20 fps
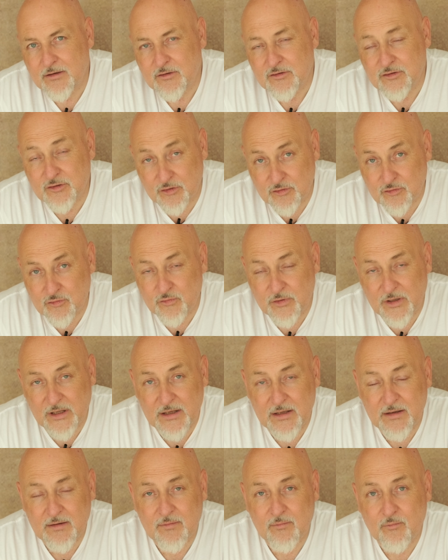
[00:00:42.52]

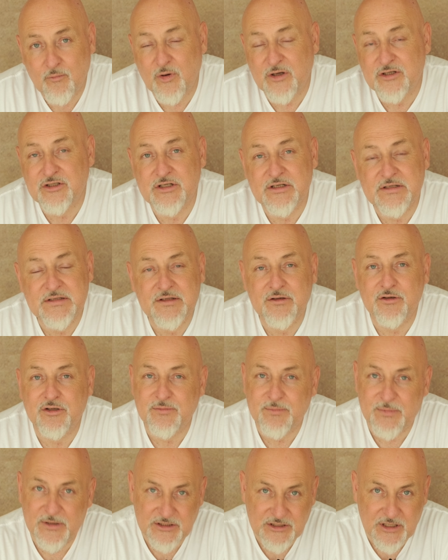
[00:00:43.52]
stosuję płaszczyzny
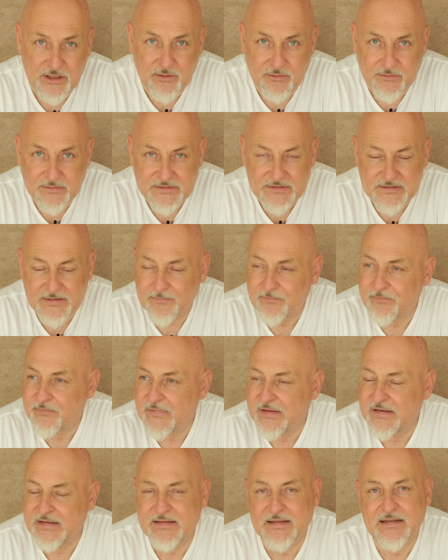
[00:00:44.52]
rozpraszające.
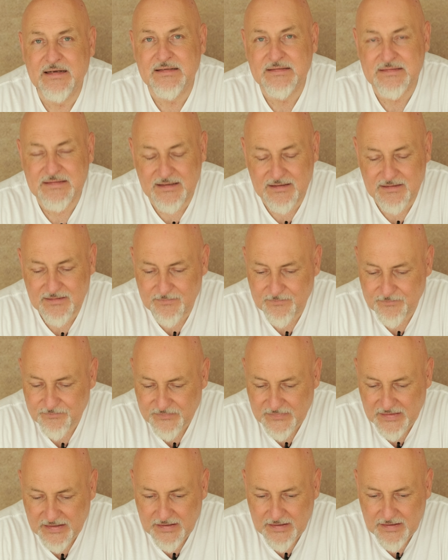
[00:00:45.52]
I teraz tak.
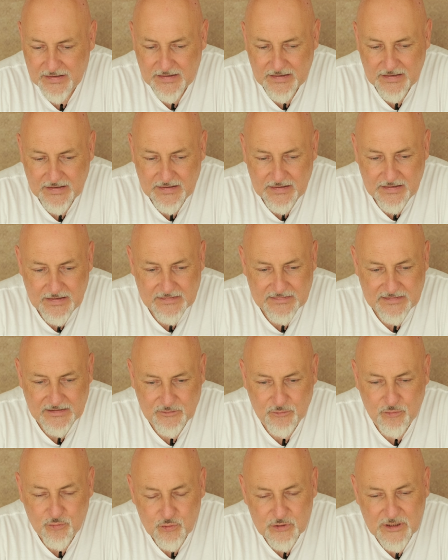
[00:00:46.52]

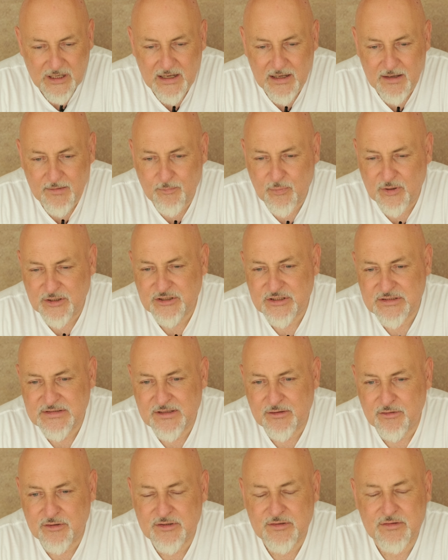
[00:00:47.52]
Ta duża
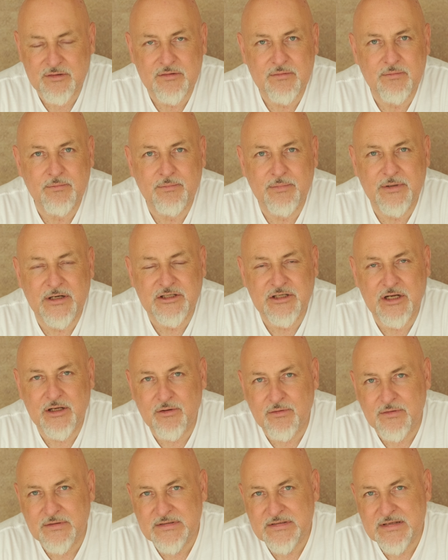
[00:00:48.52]
płaszczyzna
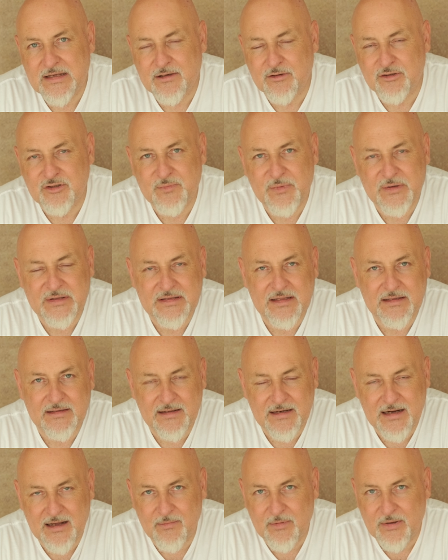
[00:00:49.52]
rozpraszająca, rozpięta
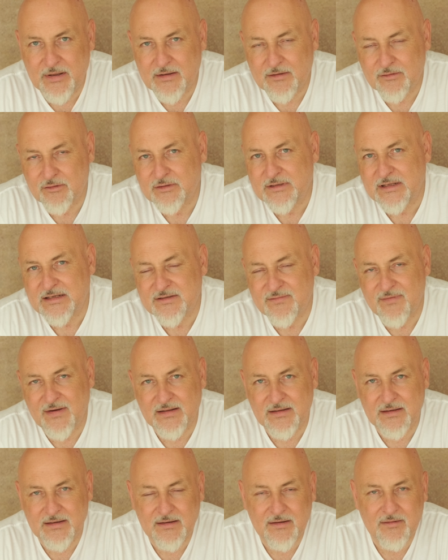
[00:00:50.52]
na ramię, to tak
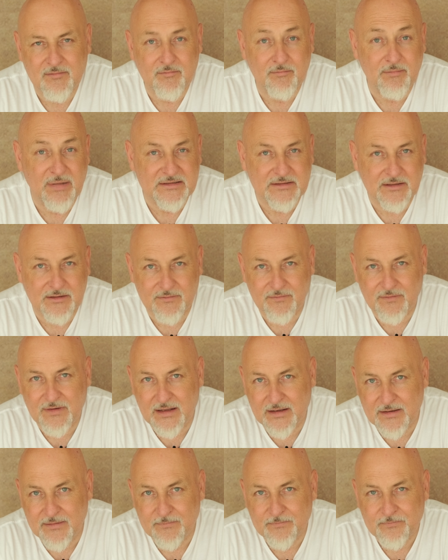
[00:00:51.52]
zwany
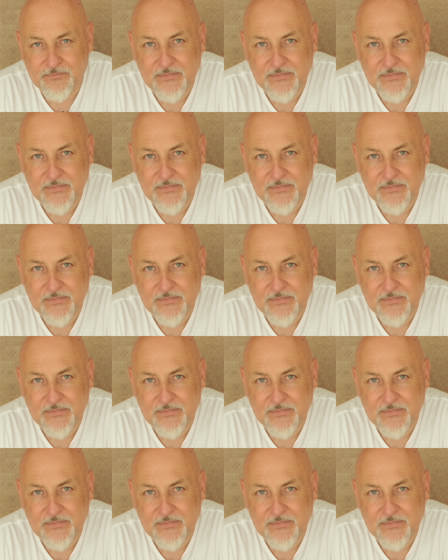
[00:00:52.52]
butterfly.